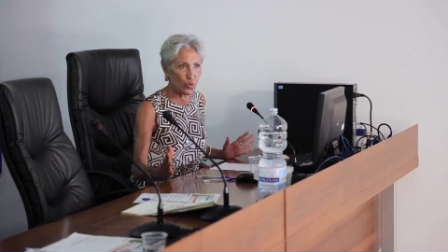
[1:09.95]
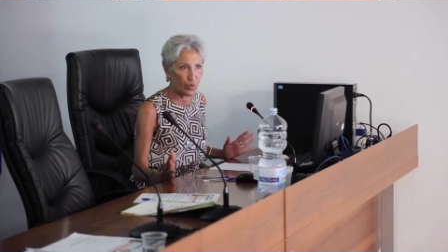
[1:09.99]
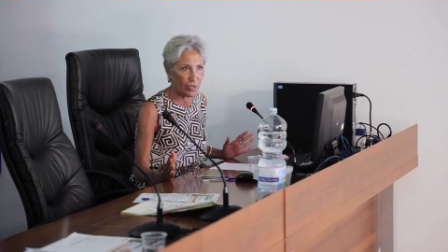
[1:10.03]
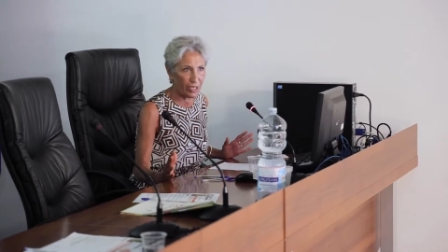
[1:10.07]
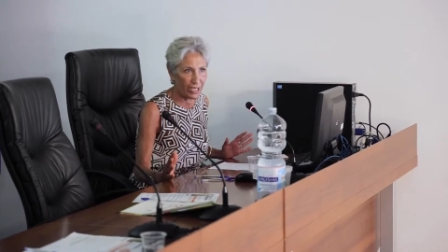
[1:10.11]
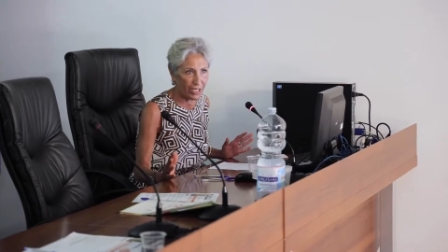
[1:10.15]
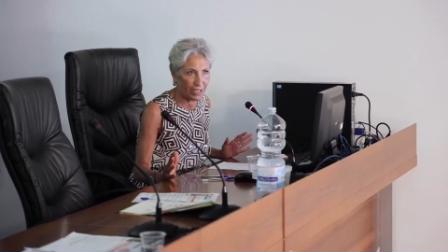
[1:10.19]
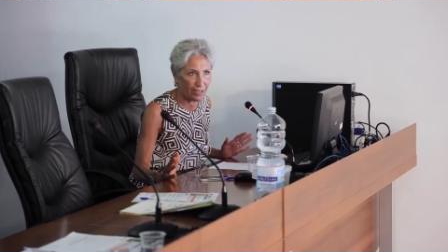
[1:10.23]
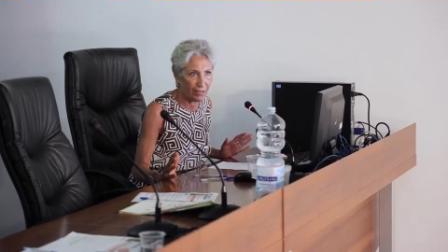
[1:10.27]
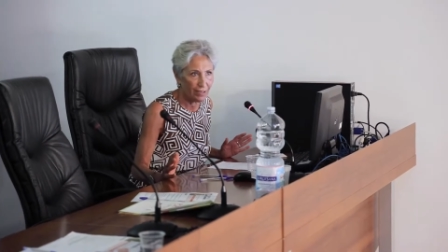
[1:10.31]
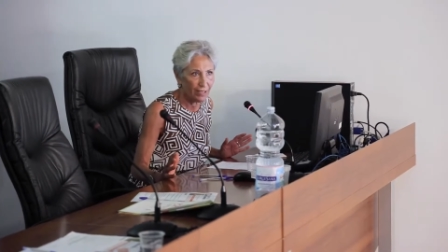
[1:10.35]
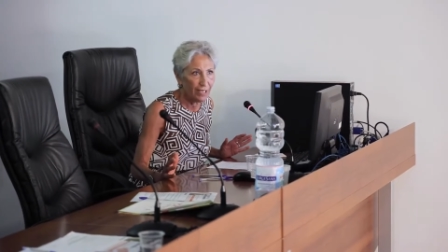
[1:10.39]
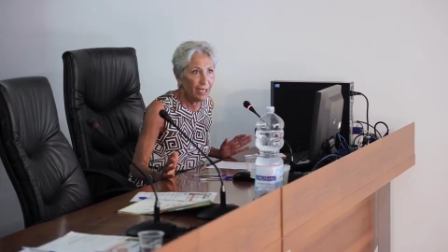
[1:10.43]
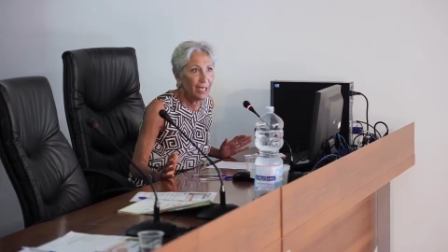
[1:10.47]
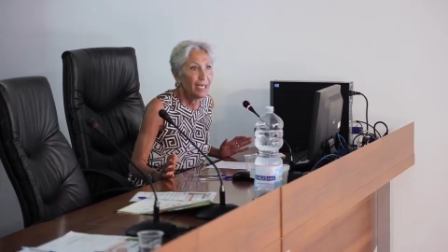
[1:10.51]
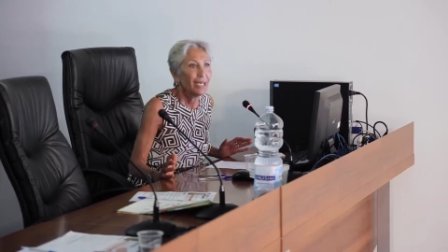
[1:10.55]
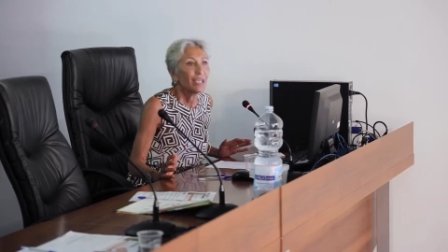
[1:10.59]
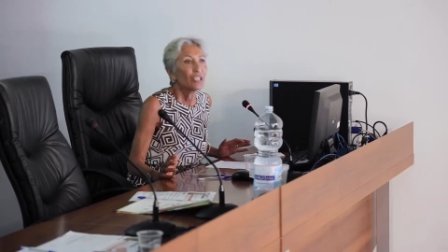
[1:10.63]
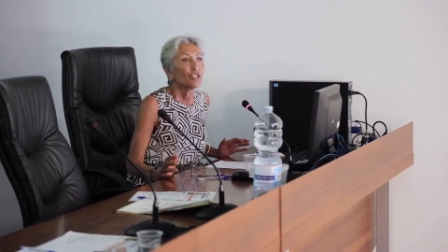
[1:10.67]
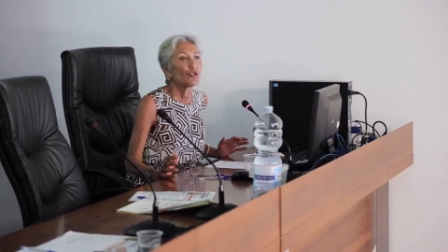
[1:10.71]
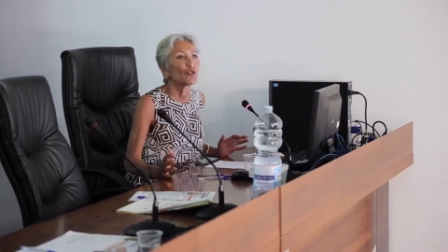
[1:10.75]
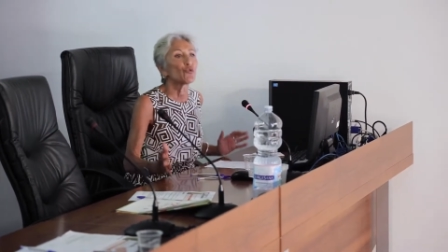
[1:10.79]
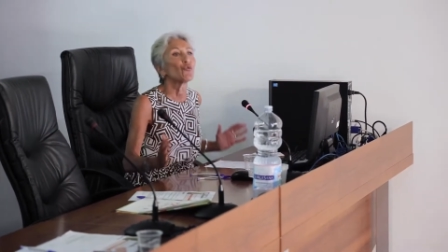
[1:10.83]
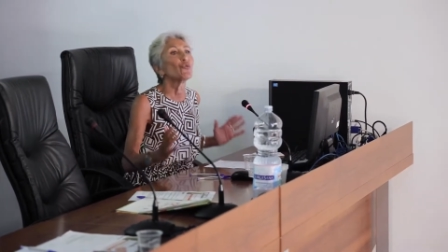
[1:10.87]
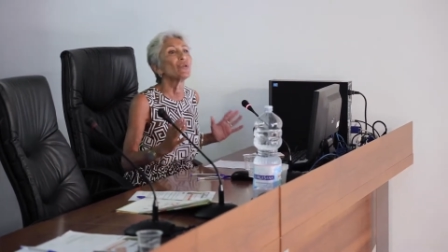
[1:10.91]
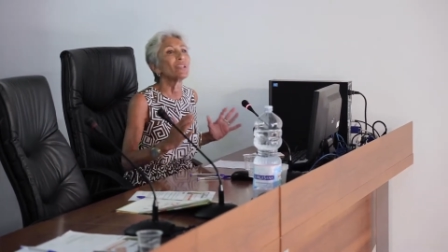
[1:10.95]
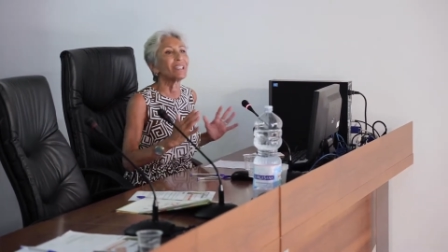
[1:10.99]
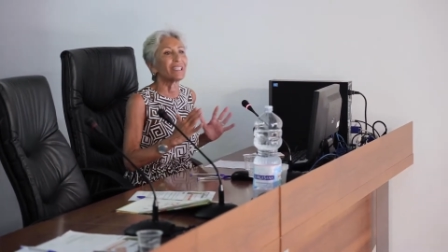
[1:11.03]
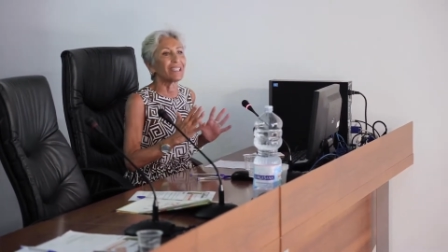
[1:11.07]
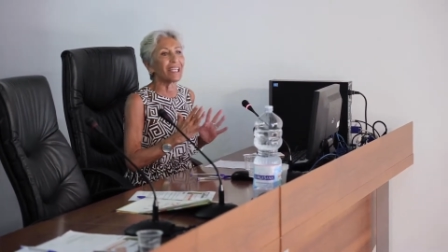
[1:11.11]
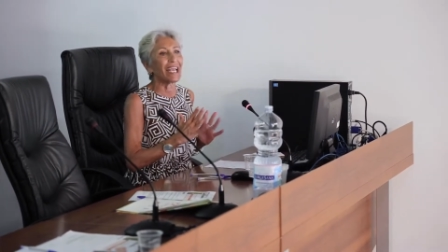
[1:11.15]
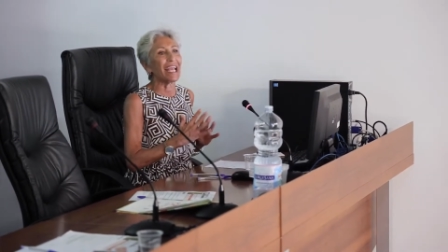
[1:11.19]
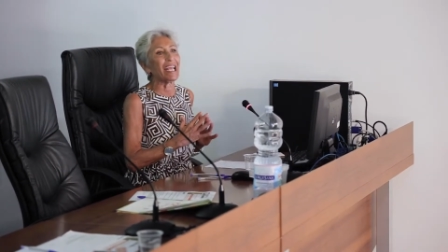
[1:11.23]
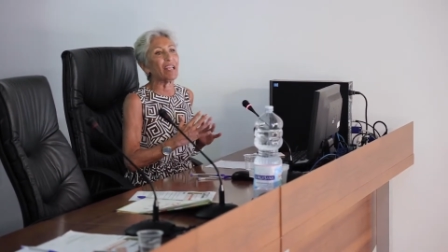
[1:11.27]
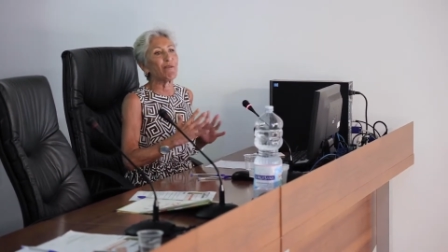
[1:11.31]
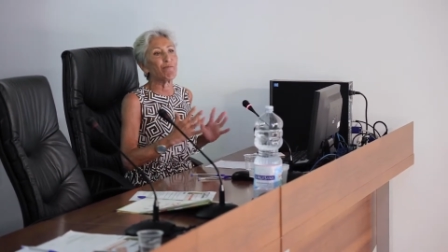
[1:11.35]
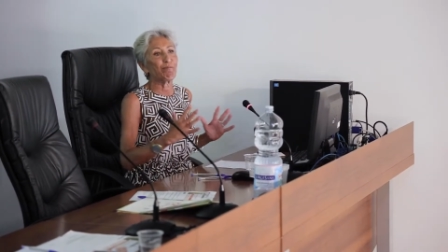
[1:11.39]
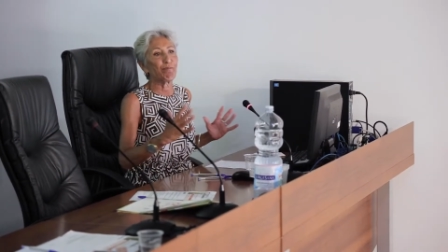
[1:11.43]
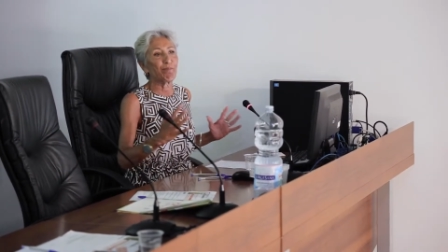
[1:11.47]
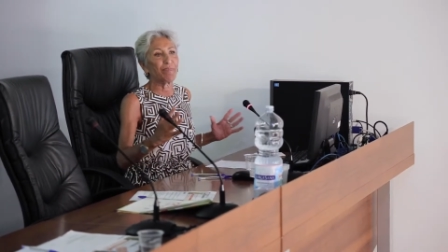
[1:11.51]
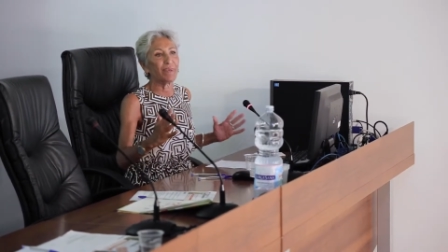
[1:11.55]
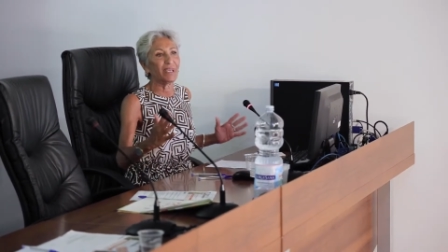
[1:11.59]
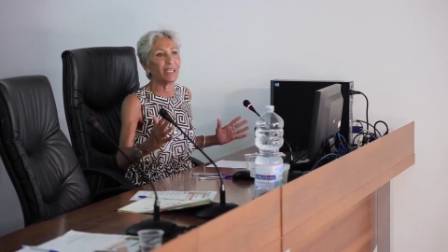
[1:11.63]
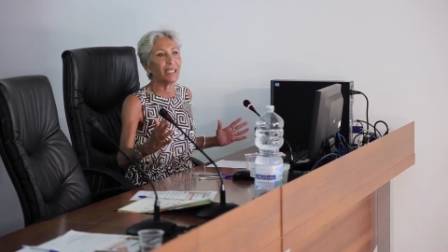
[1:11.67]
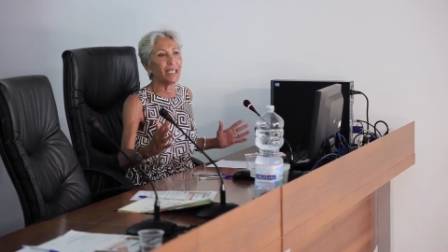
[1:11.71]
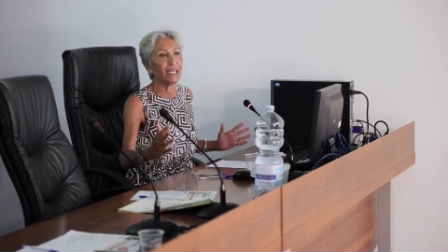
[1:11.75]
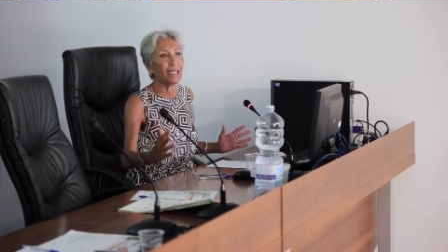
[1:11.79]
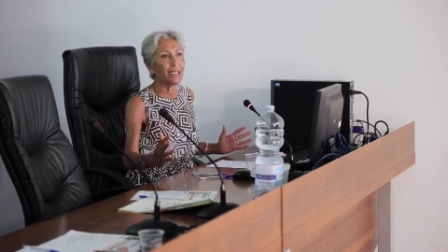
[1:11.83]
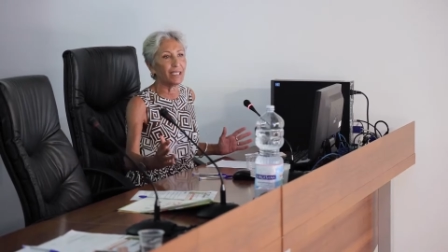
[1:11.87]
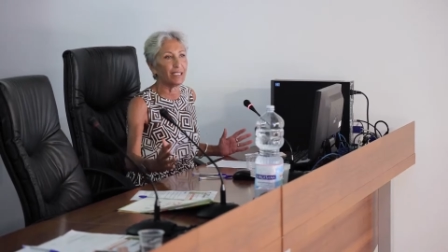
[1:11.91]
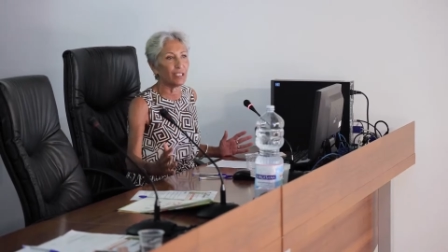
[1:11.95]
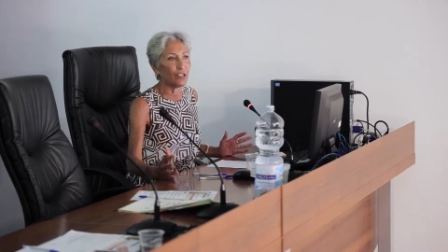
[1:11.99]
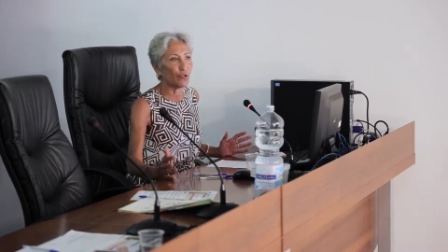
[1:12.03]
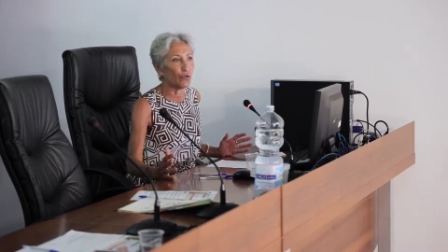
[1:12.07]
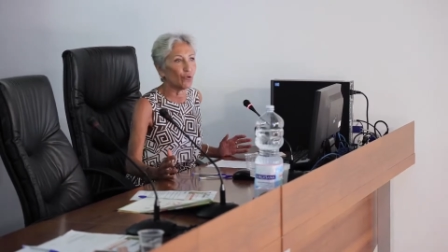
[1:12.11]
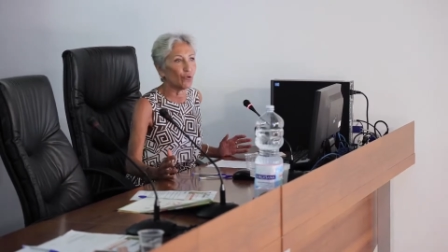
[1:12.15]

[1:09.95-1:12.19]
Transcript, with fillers: proprio nella qualificazione